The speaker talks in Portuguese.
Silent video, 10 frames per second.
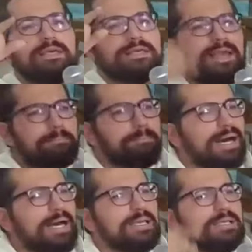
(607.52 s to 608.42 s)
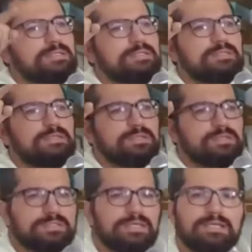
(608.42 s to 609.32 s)
que a paz
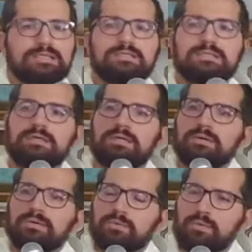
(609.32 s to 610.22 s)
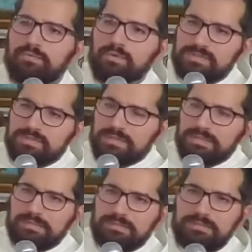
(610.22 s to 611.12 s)
esteja com
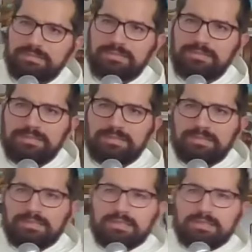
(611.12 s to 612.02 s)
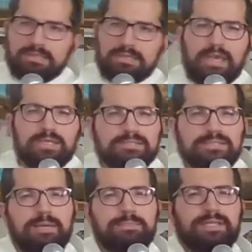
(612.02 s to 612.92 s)
vocês. Quem
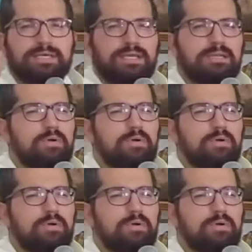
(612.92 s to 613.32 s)
sabe naquele